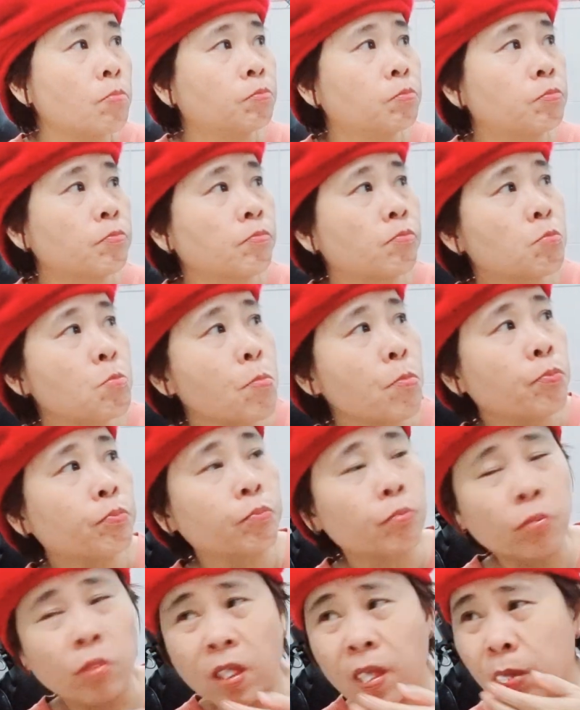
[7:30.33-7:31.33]
hoặc thu
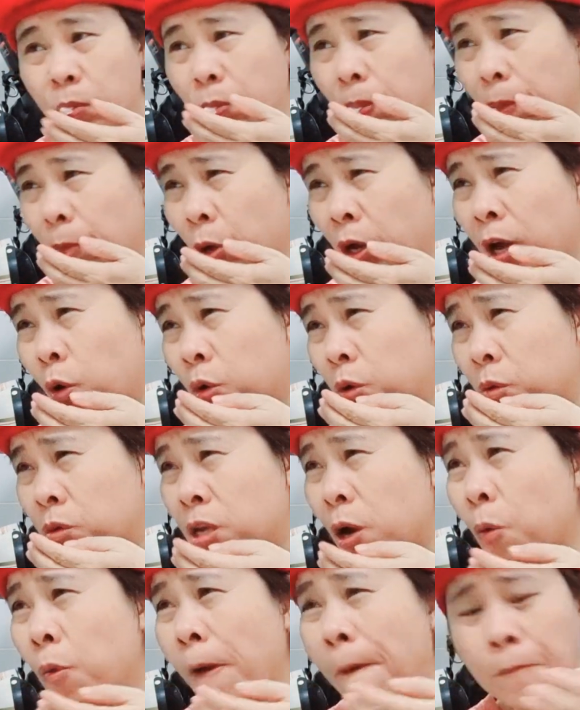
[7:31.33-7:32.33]
xếp người đại diện
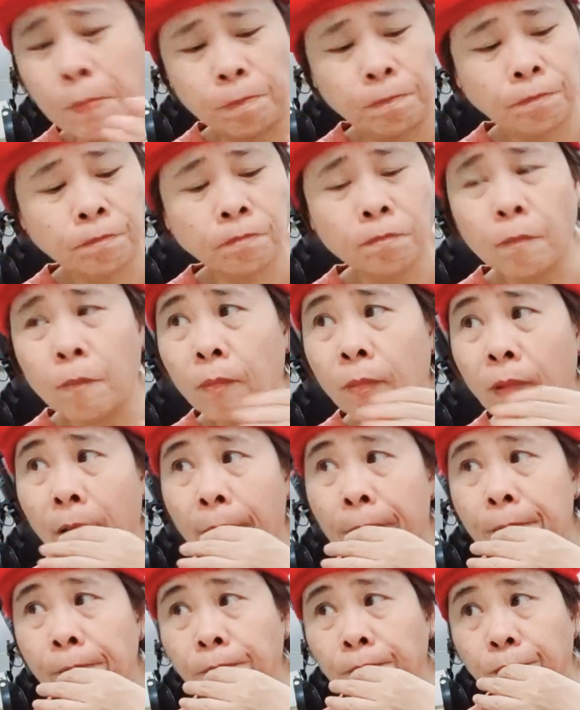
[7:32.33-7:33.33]
cho họ tại tòa
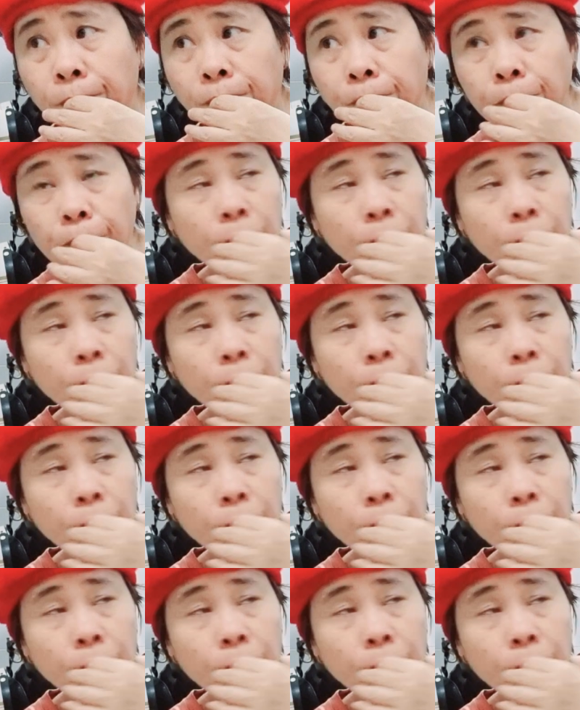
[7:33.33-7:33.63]
án